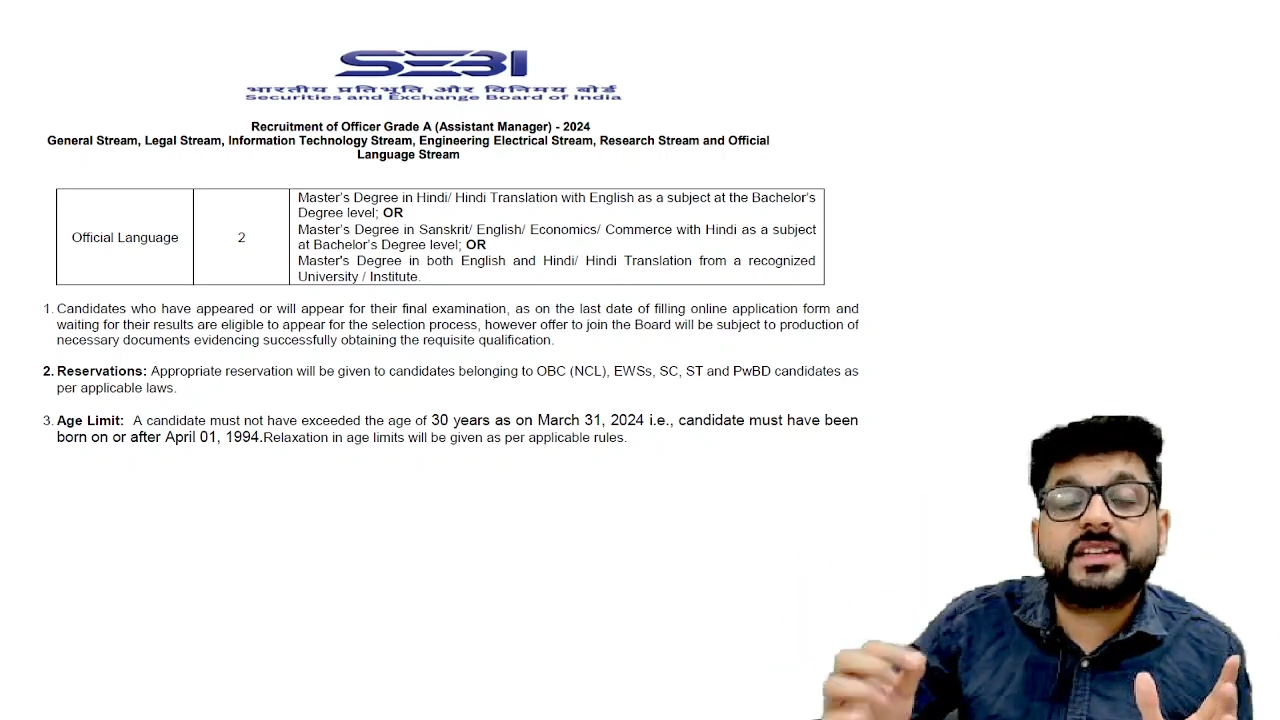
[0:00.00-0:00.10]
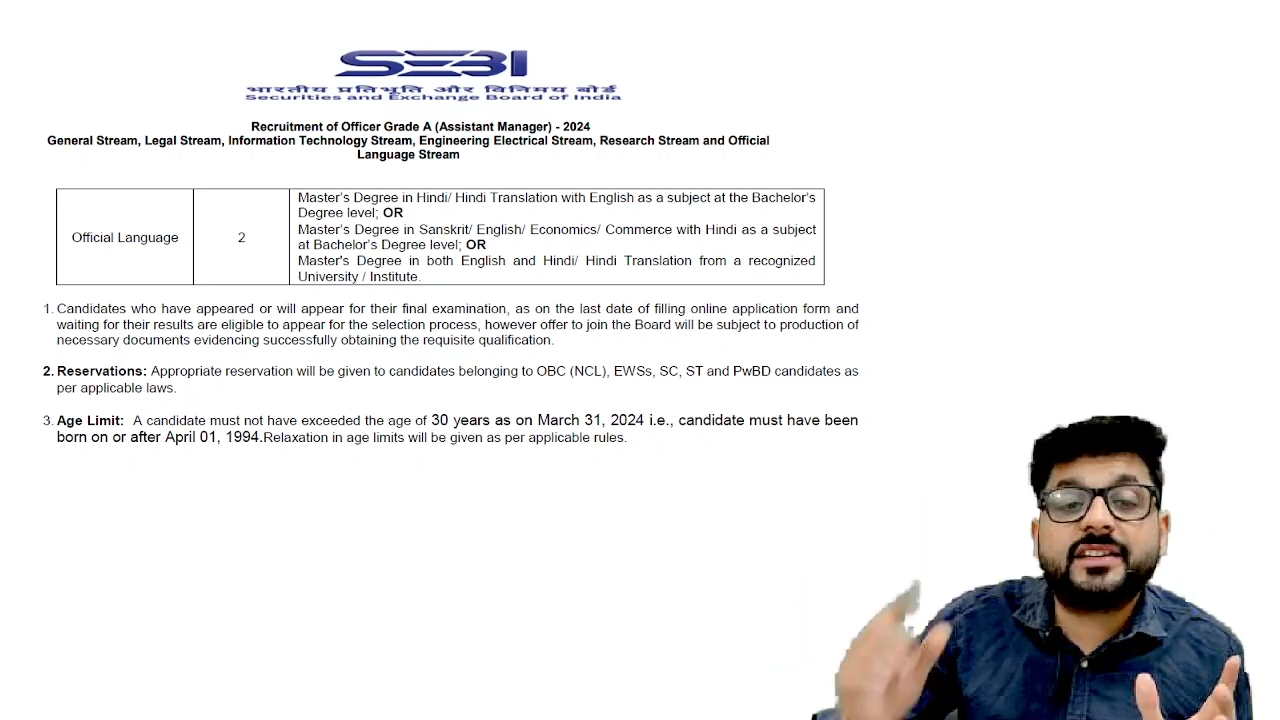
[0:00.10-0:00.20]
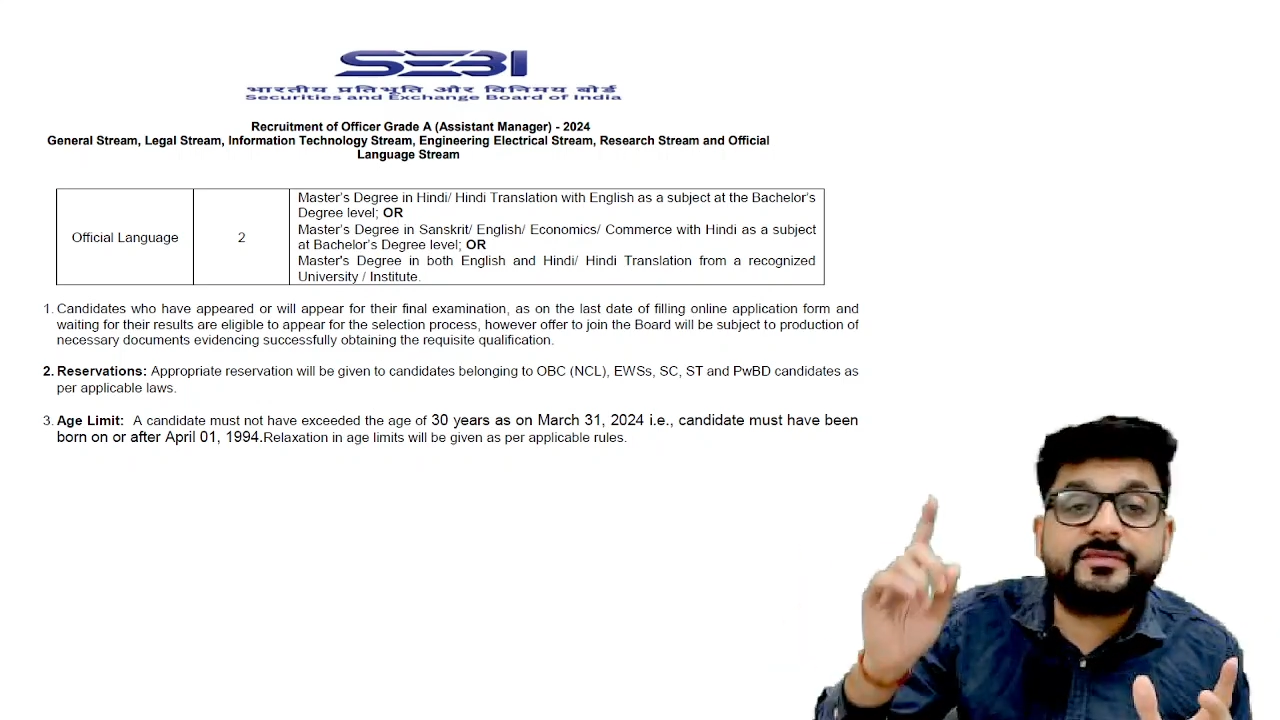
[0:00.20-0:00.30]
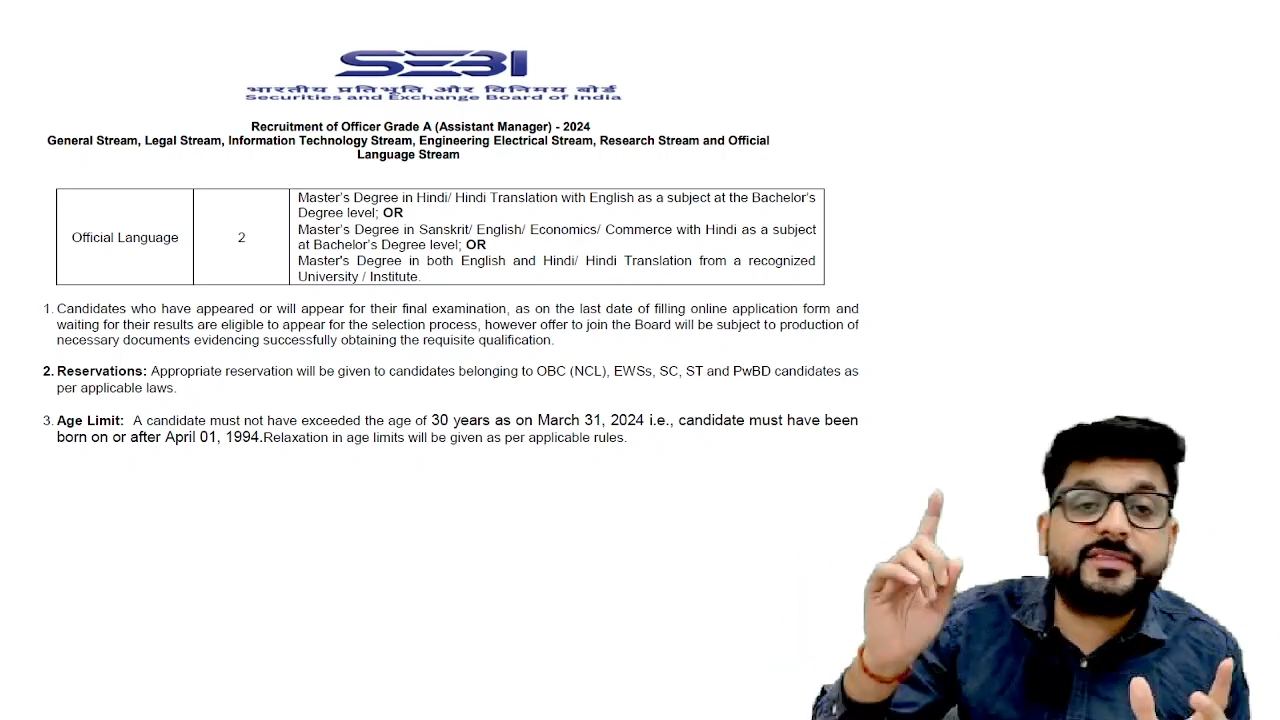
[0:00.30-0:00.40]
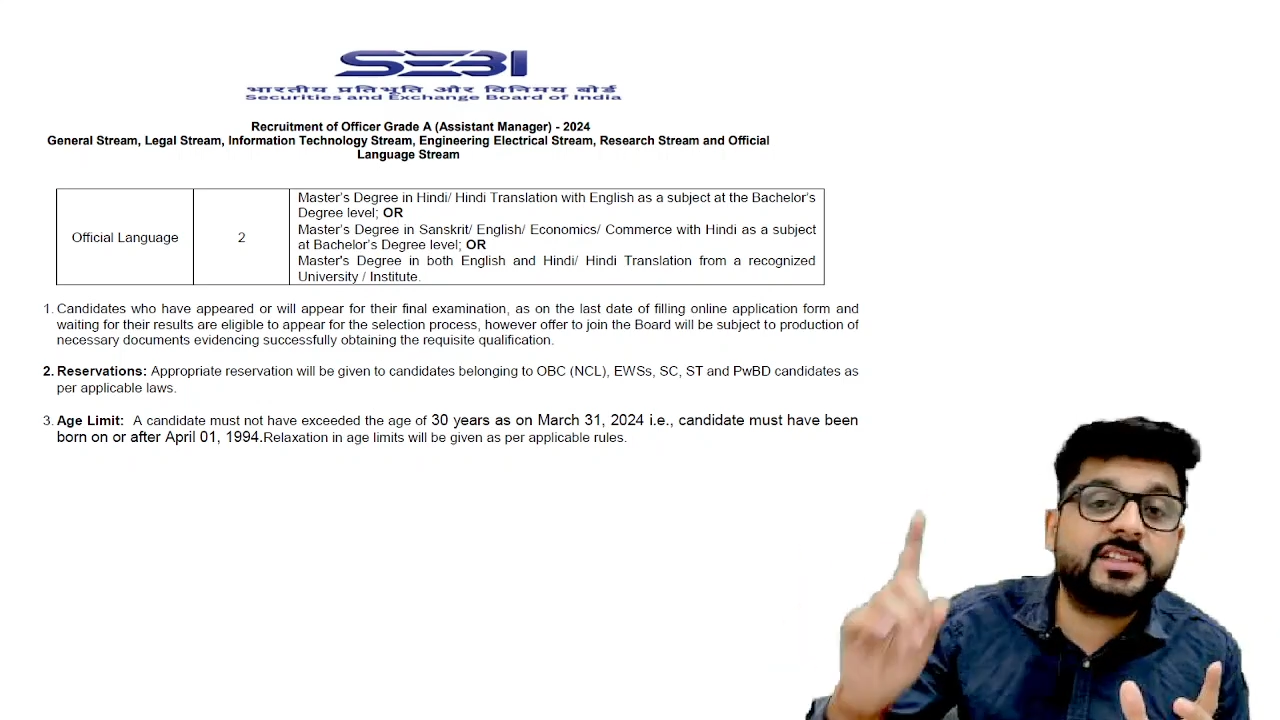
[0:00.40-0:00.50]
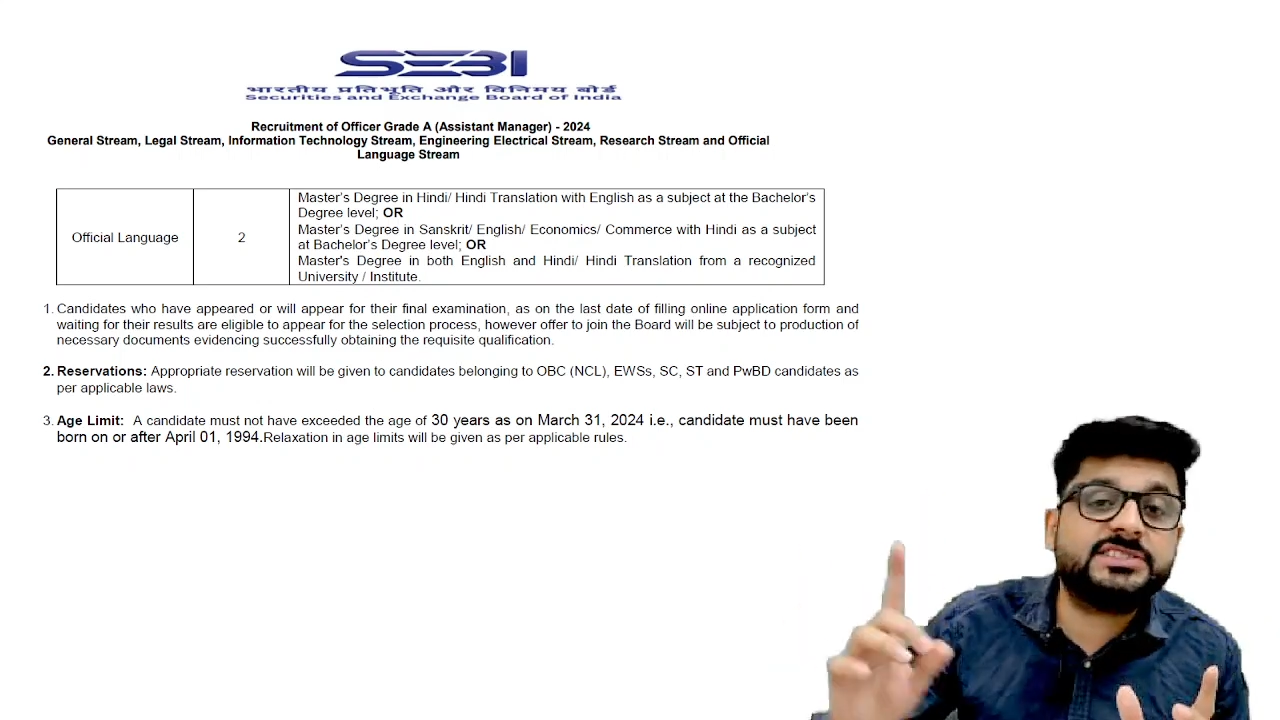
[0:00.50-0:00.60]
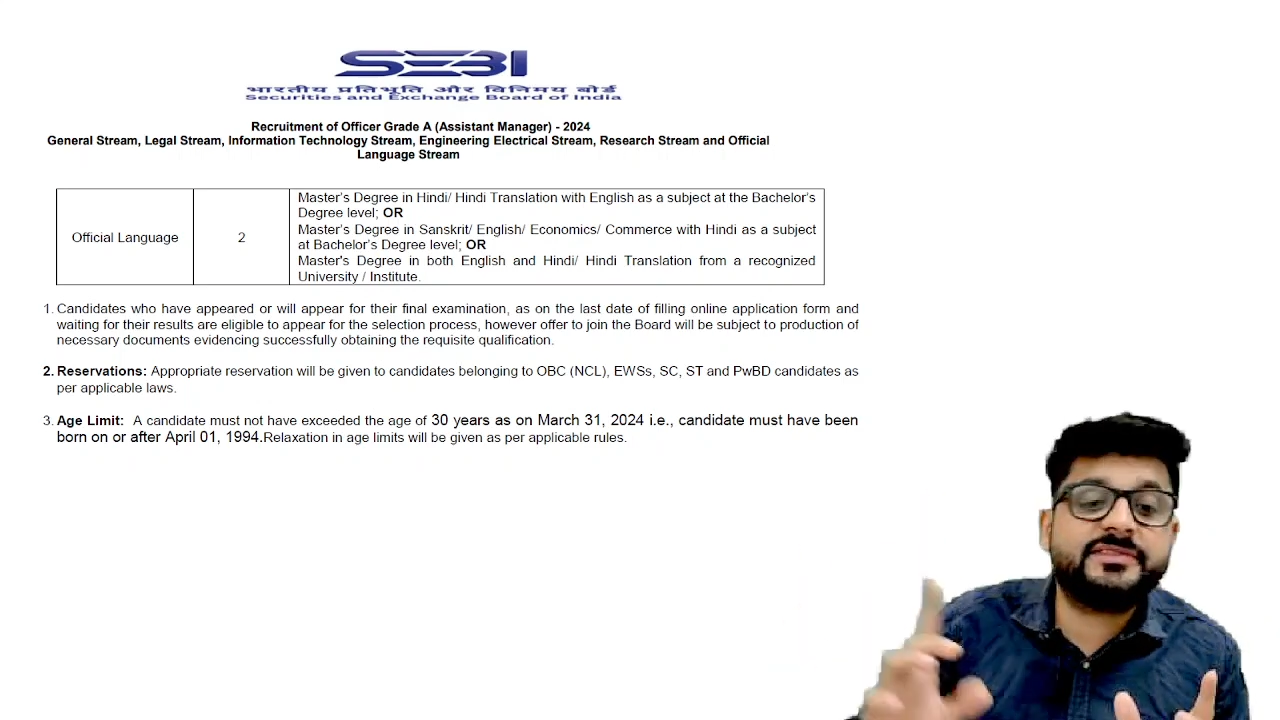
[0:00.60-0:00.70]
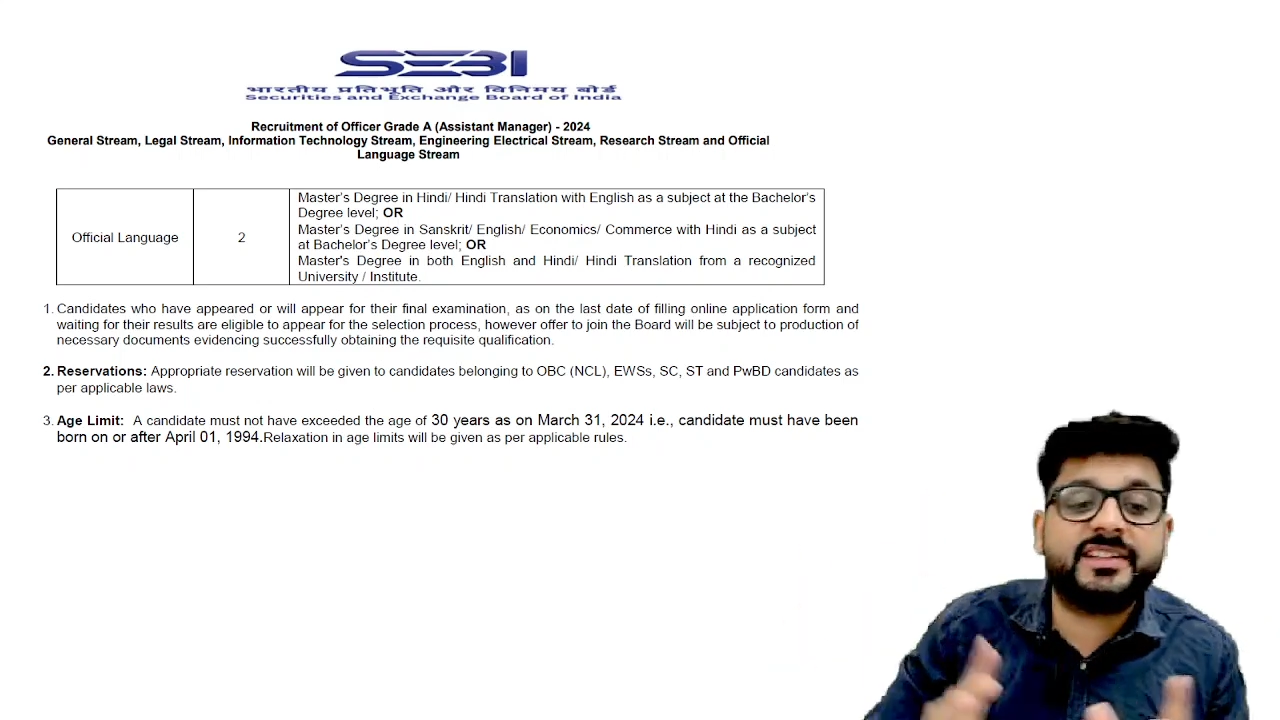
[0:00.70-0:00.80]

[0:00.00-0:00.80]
के फर्स्ट